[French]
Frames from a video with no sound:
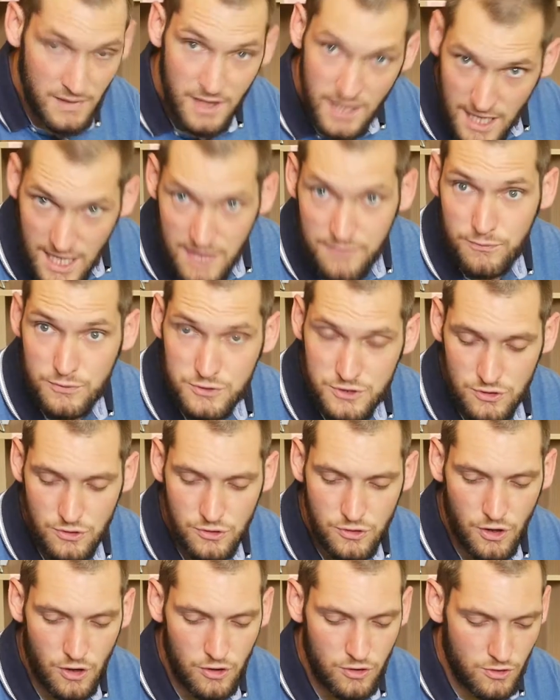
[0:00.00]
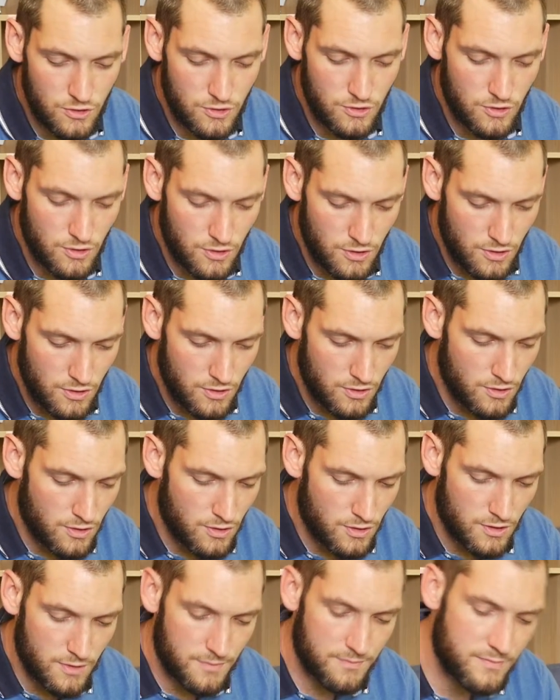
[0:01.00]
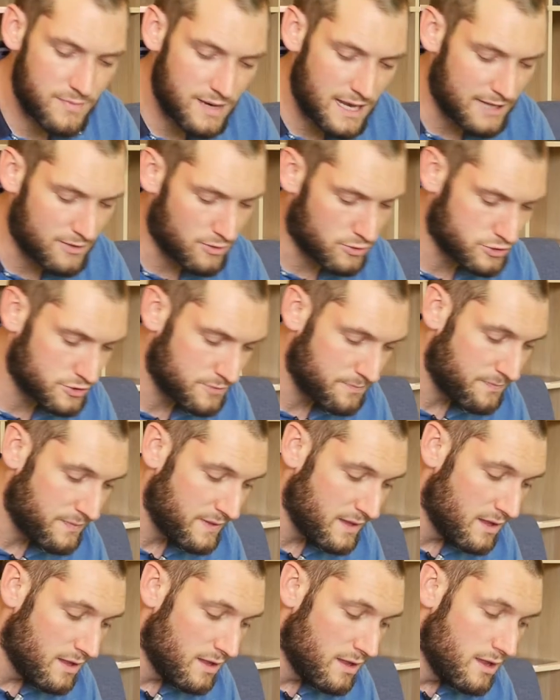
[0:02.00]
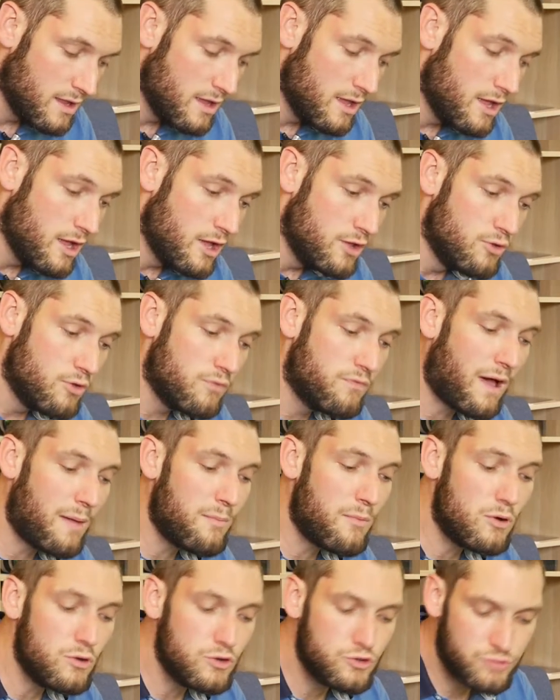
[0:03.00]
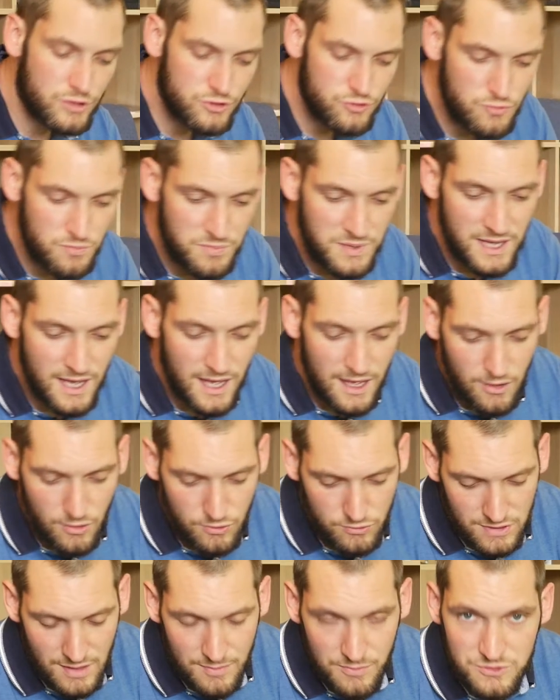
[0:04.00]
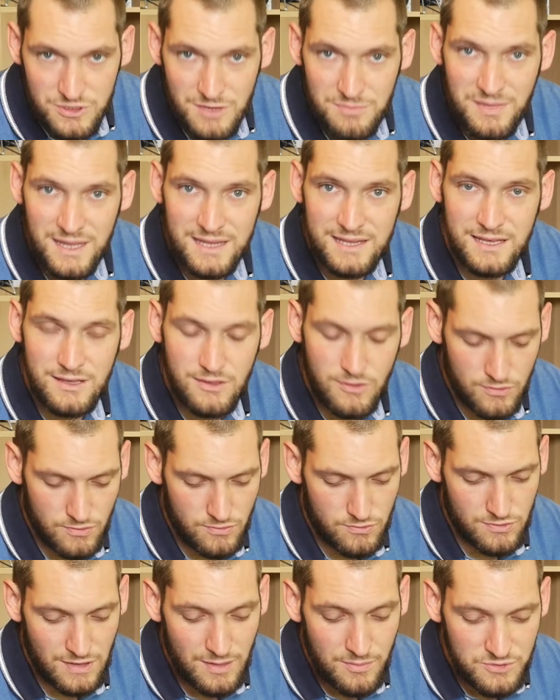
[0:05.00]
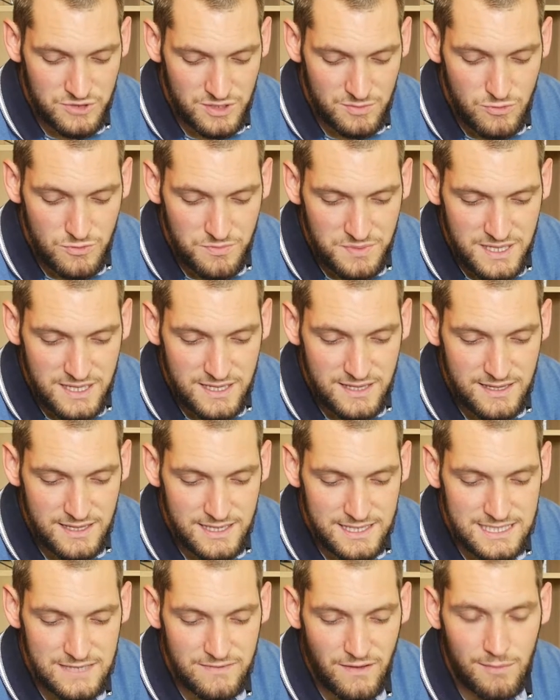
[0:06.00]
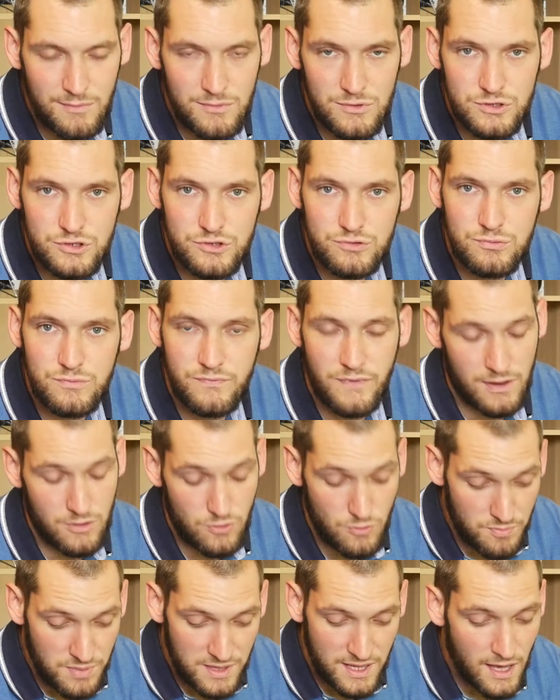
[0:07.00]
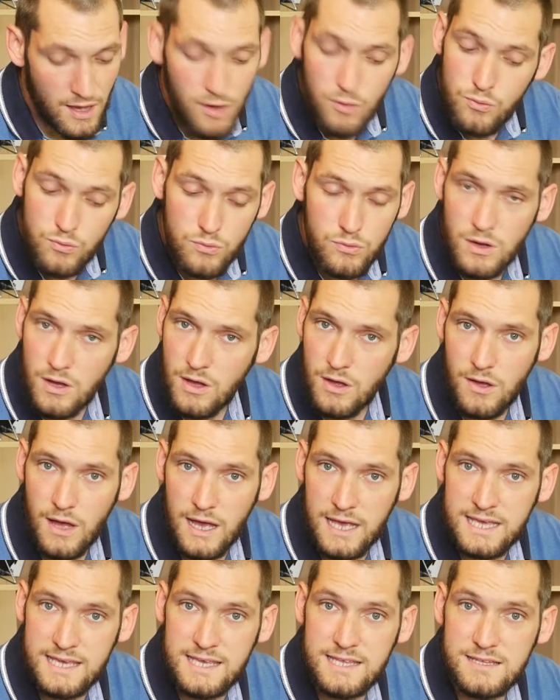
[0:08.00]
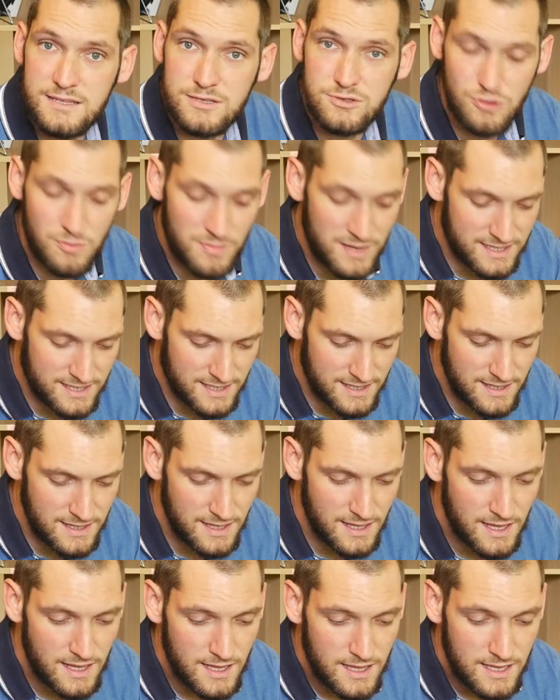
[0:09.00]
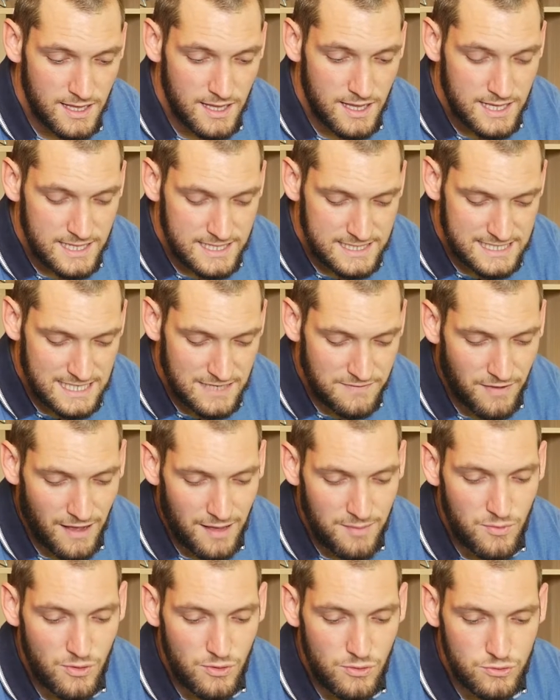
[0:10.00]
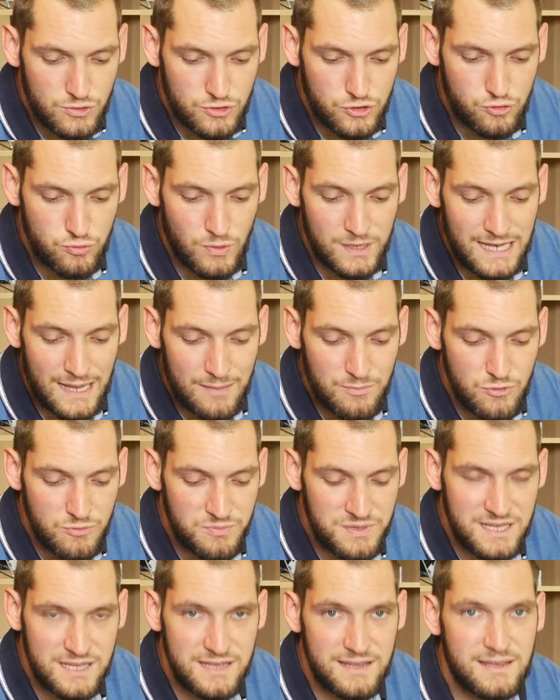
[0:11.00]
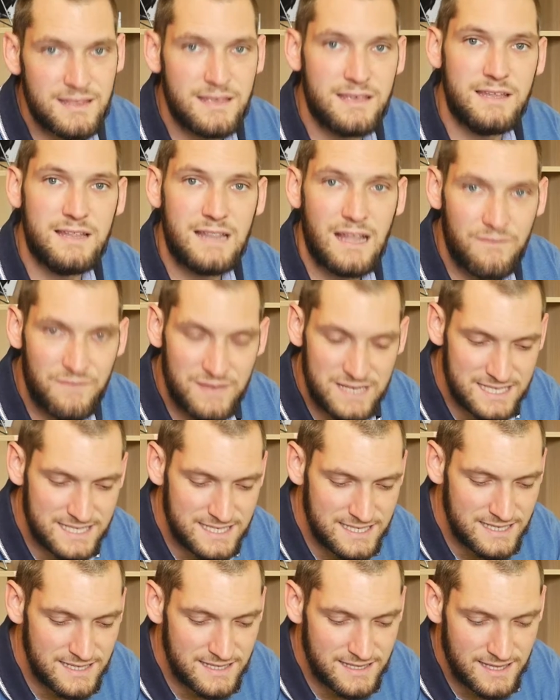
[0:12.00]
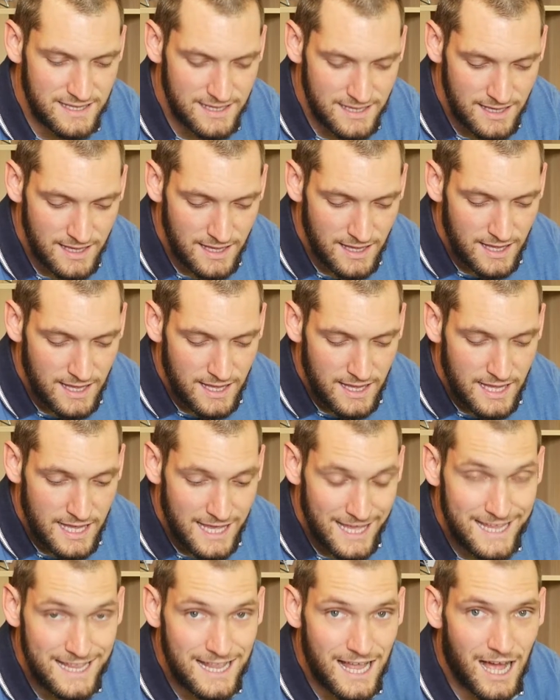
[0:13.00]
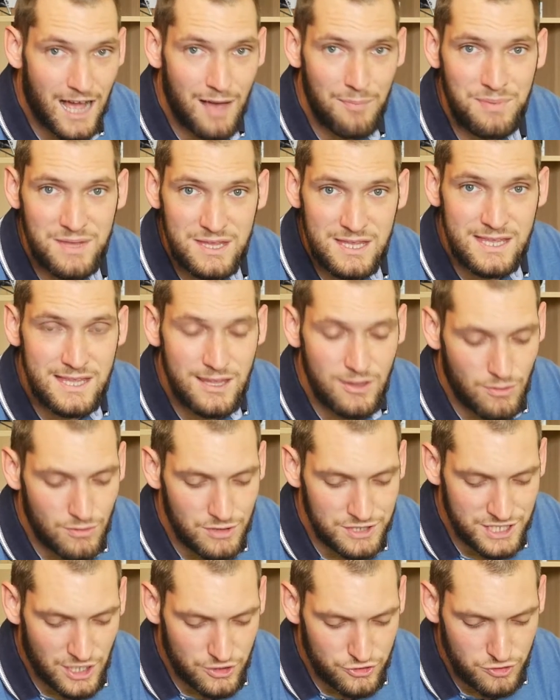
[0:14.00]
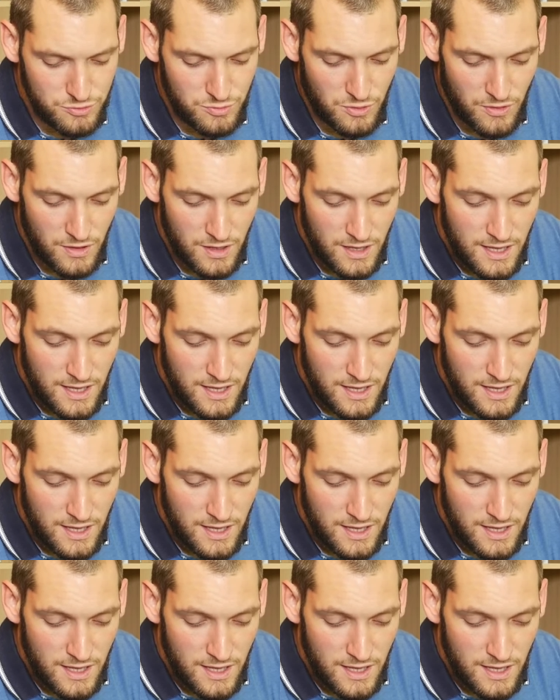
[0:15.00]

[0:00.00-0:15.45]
Et il fonctionne encore la torche. Donc vraiment le choix du B1 quand on a besoin de batterie, quand on a besoin de mobilité, c'est vraiment le, choix, enfin, le B1 ou euh, un kit sur batterie, c'est vraiment le choix de la mobilité, de la facilité et de la rapidité de rechargement.